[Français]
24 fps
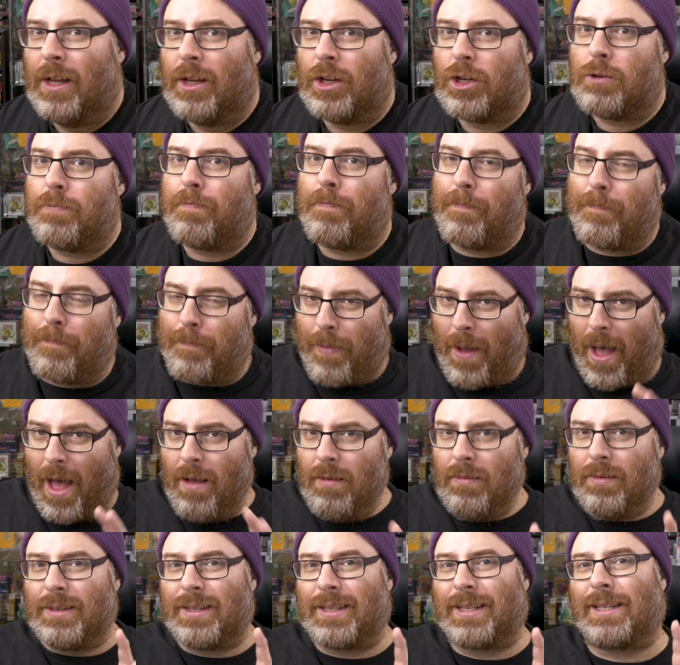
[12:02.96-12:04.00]
Je
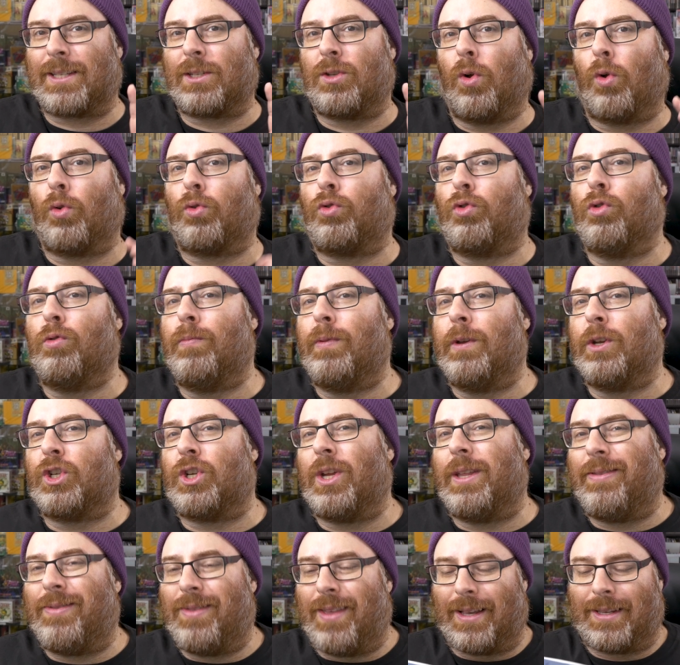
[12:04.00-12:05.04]
pense qu'ils sont
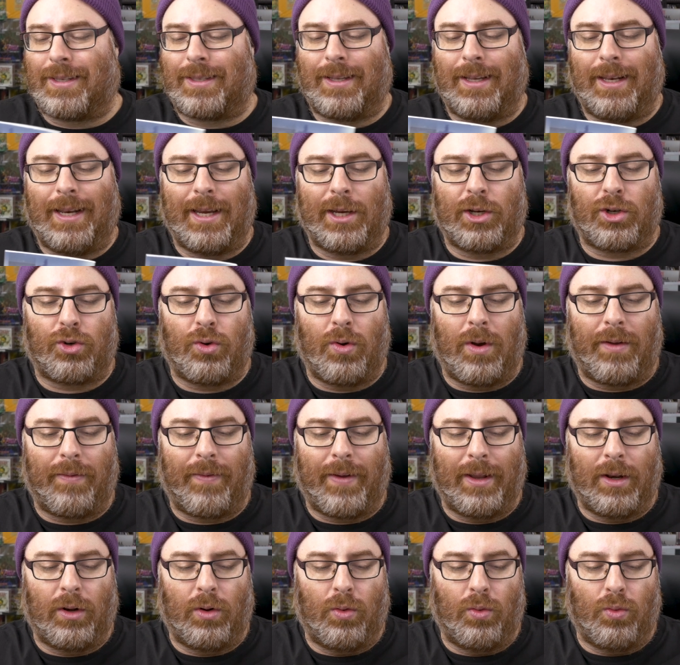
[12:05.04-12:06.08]
obligés de tester les jeux
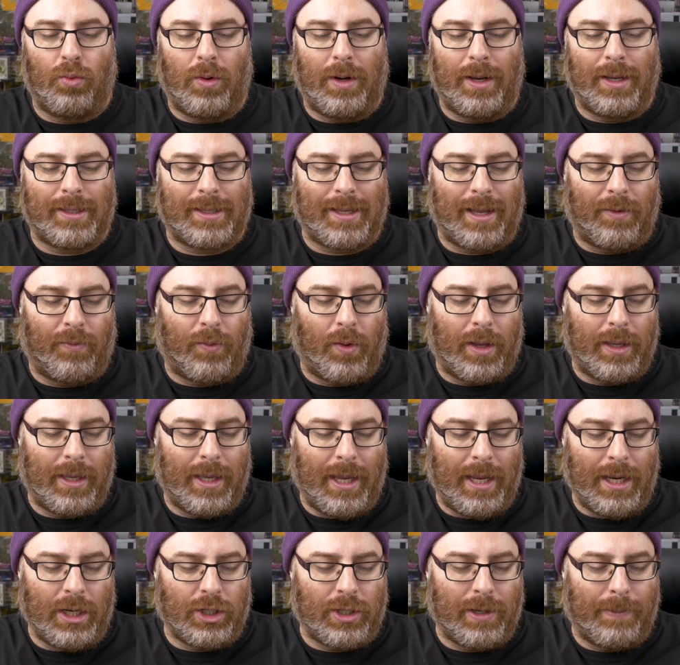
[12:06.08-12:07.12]
avant de nous les
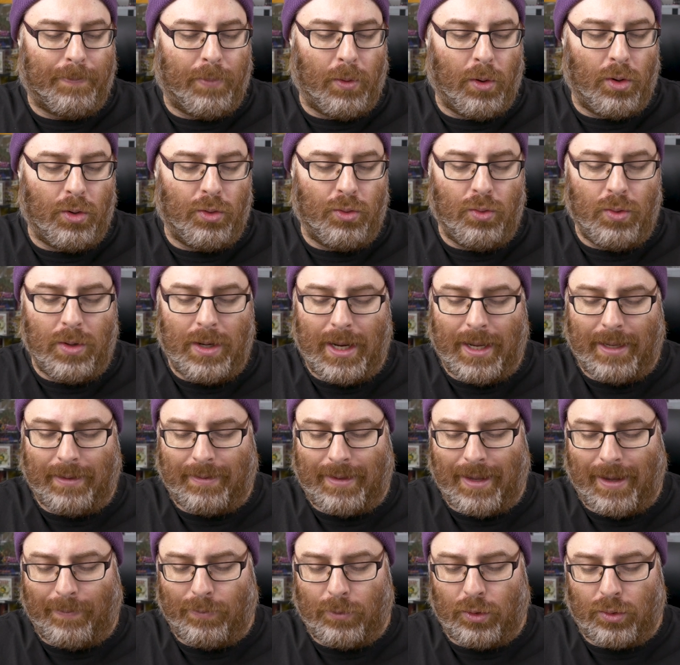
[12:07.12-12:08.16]
envoyer. J'ai pas lu les
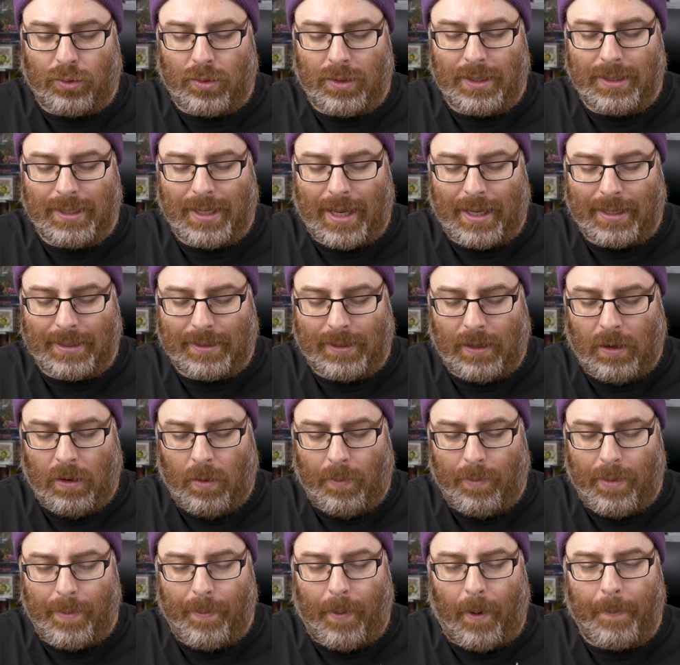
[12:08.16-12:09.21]
termes
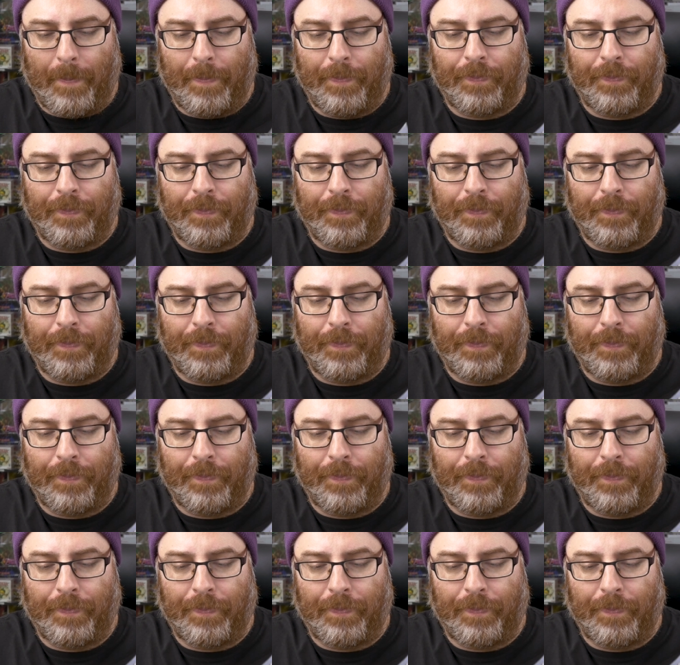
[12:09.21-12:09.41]
d'utilisation, mais bon,